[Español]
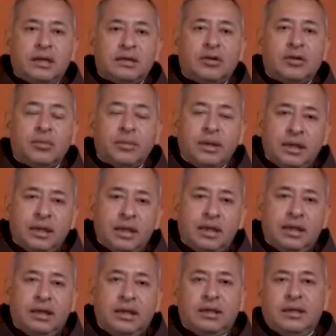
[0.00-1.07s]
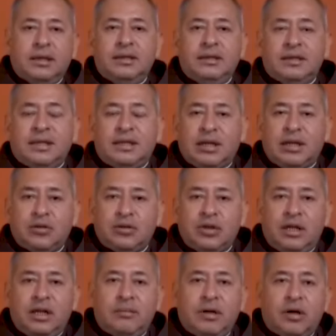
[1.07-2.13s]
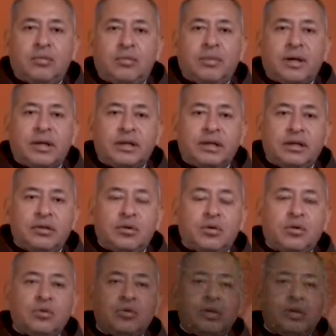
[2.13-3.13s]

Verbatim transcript: esta novena de Santa Rosa de Lima, compartiendo con